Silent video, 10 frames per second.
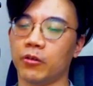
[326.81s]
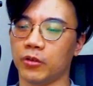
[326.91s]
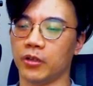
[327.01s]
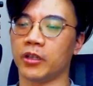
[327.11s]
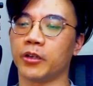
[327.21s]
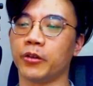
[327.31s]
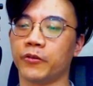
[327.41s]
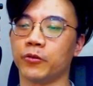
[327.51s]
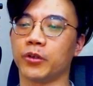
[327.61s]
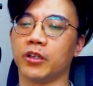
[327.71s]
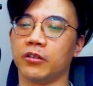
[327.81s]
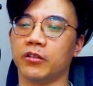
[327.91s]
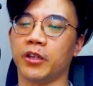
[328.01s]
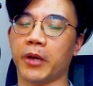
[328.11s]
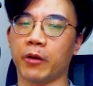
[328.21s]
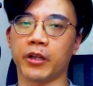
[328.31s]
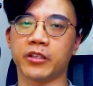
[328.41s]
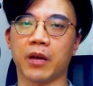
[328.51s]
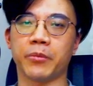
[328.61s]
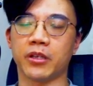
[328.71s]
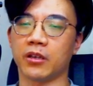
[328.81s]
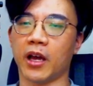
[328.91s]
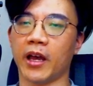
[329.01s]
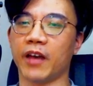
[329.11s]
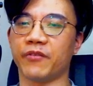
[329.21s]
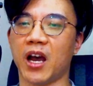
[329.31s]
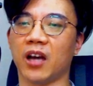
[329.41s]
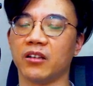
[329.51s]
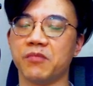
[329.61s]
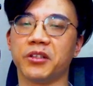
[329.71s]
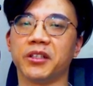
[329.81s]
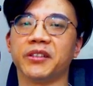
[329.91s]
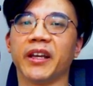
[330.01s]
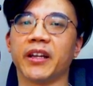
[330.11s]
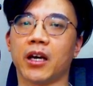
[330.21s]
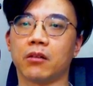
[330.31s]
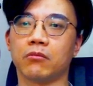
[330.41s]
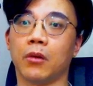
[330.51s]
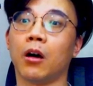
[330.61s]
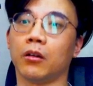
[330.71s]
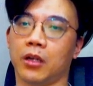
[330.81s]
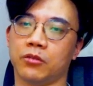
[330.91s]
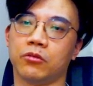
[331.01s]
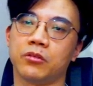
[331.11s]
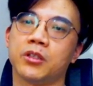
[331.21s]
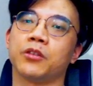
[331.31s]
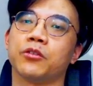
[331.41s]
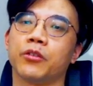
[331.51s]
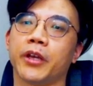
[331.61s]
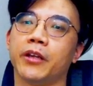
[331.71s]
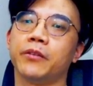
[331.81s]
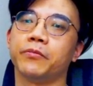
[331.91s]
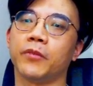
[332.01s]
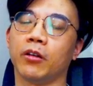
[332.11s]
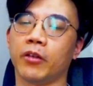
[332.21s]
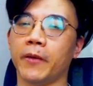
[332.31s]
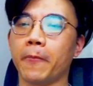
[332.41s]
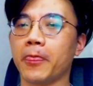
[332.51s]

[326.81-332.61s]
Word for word: 我的一个月付个一百块加币，I have unlimited data 啊，那就这样就 OK 了，OK，